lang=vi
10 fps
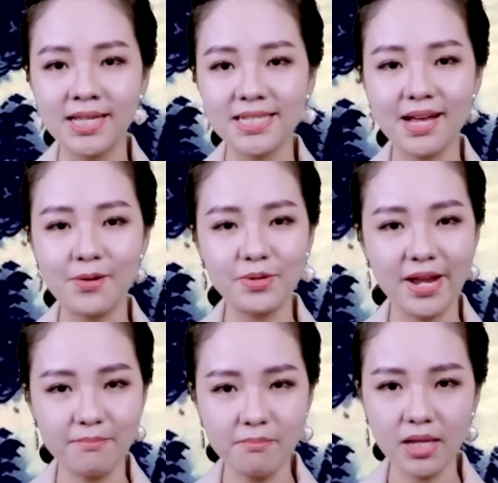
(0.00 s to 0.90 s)
Sau
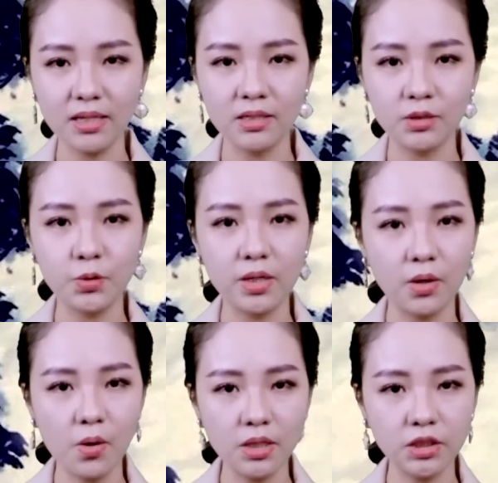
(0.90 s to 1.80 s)
Đế Minh truyền
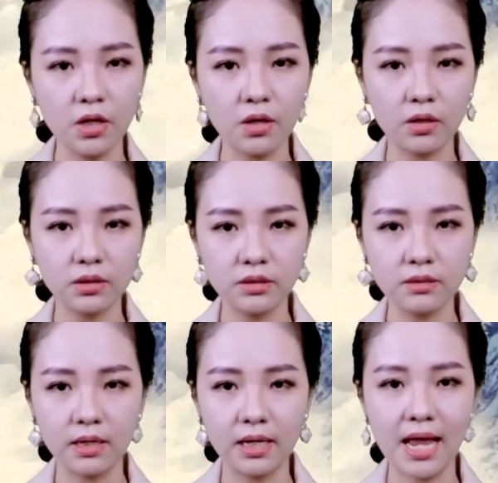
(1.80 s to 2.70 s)
ngôi cho con
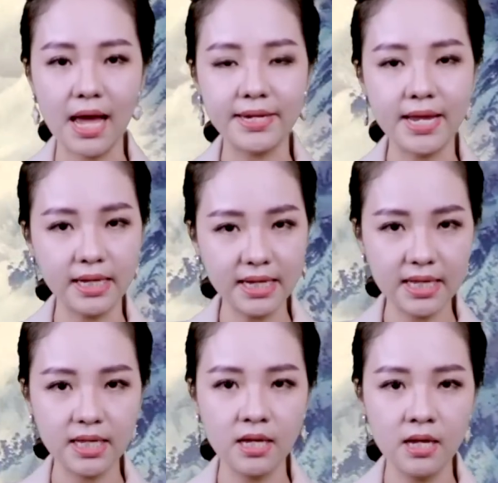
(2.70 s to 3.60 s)
trưởng là Đế
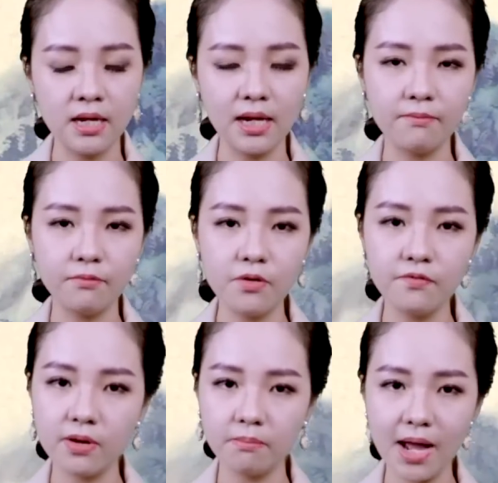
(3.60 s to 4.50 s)
Nghi làm vua
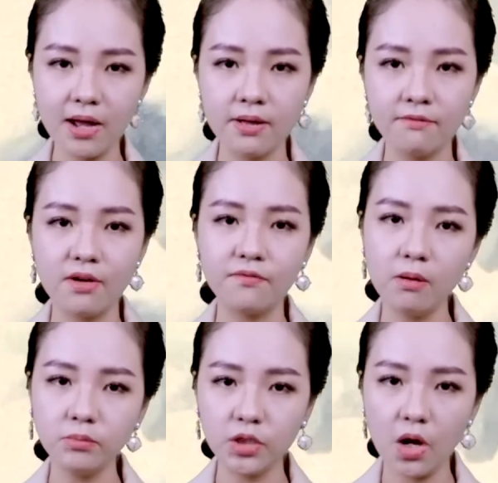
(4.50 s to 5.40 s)
phương Bắc và
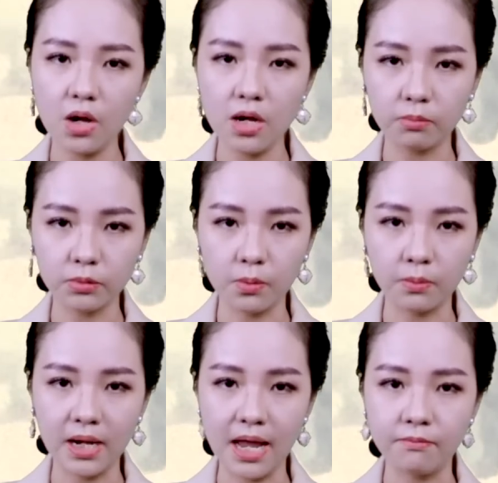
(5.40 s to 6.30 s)
phong cho Lộc Tục
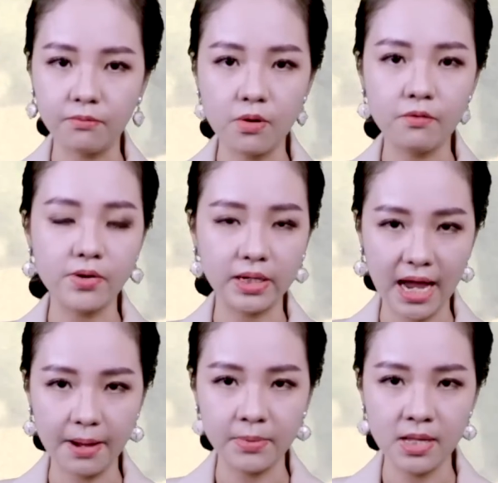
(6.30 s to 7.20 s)
làm vua phương
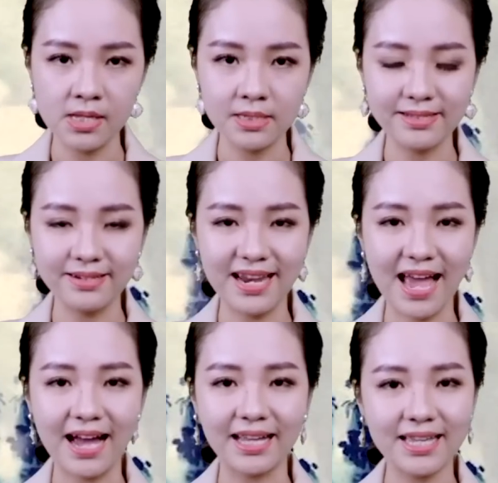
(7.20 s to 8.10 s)
Nam, xưng
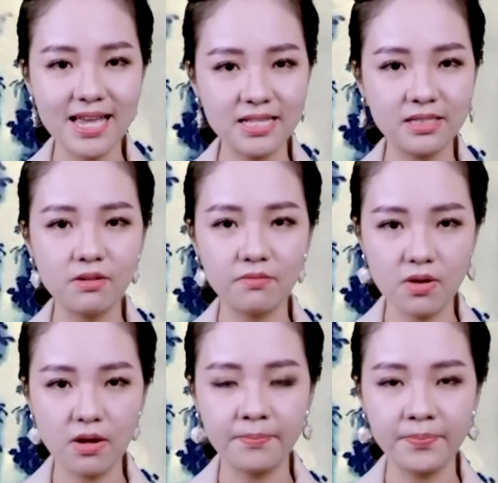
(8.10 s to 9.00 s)
là Kinh Dương Vương.